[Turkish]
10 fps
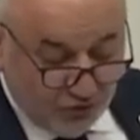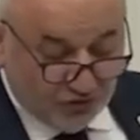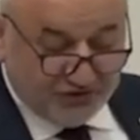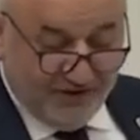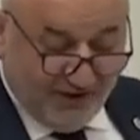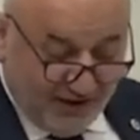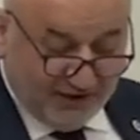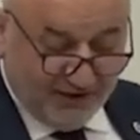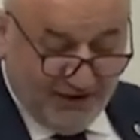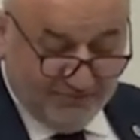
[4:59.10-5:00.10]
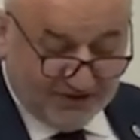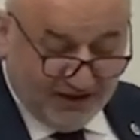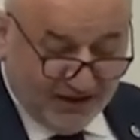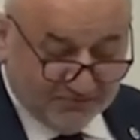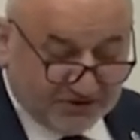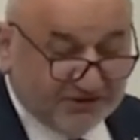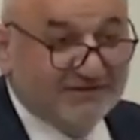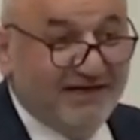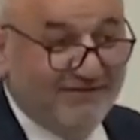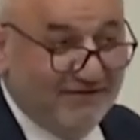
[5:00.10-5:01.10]
Kudüs'te ve Ankara'da
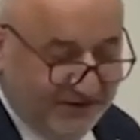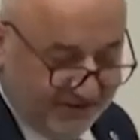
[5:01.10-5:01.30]
imzalanmıştır. Tel